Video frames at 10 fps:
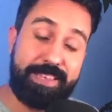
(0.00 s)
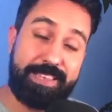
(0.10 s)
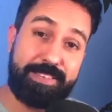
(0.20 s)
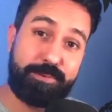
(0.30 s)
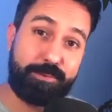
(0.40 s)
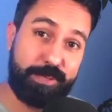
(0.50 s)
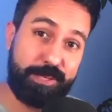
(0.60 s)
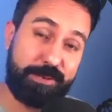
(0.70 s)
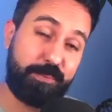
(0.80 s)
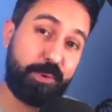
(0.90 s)
E aí,
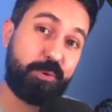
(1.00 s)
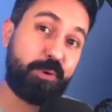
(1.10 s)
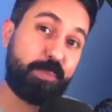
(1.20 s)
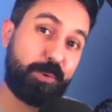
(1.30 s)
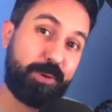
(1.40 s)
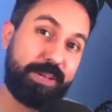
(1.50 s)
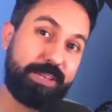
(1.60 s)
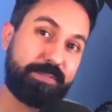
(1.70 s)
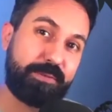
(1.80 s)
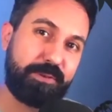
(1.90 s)
você já comprou roupa
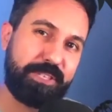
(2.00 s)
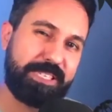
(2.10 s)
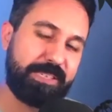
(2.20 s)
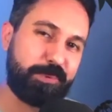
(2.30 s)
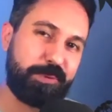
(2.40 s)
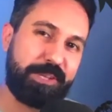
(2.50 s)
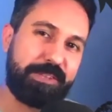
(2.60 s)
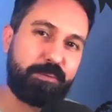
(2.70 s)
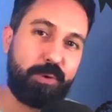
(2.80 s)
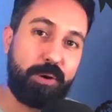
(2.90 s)
online e ficou
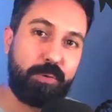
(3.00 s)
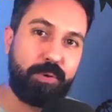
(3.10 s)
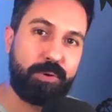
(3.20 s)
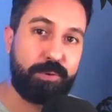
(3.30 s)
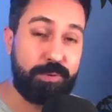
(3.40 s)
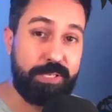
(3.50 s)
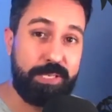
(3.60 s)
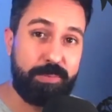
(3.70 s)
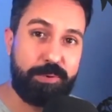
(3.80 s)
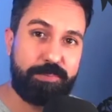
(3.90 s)
decepcionado com a cor quando
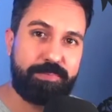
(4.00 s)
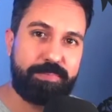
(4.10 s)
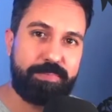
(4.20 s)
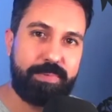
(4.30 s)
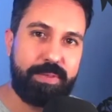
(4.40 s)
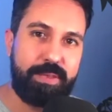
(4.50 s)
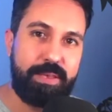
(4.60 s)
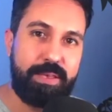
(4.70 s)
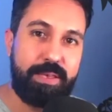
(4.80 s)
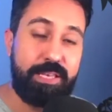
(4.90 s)
recebeu?
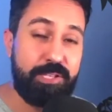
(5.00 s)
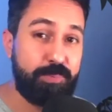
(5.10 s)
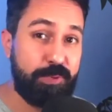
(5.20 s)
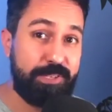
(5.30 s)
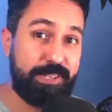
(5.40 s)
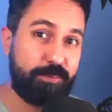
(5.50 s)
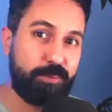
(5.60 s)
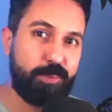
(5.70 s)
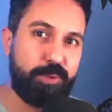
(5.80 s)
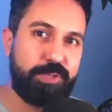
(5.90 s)
Isso pode ter
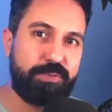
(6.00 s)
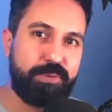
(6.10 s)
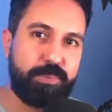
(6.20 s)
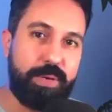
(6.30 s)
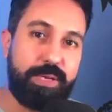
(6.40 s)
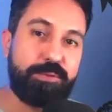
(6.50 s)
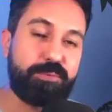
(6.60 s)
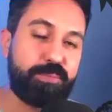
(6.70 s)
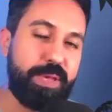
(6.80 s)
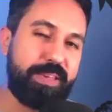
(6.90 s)
alguns motivos, mas
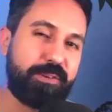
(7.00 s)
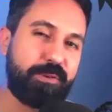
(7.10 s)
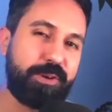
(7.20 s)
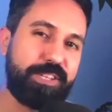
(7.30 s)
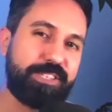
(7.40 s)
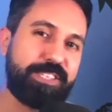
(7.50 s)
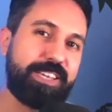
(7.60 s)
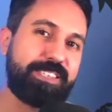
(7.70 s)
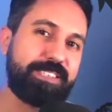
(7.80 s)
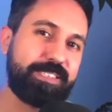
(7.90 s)
um bem recorrente é
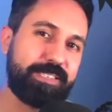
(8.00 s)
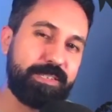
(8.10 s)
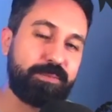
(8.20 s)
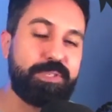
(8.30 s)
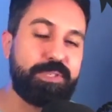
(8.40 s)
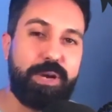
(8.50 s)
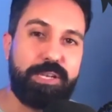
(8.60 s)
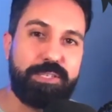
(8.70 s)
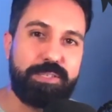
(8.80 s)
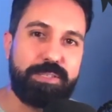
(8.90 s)
a edição de
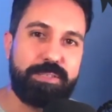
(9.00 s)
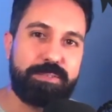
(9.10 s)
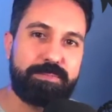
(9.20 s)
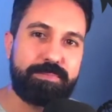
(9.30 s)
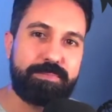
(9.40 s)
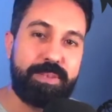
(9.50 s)
imagens.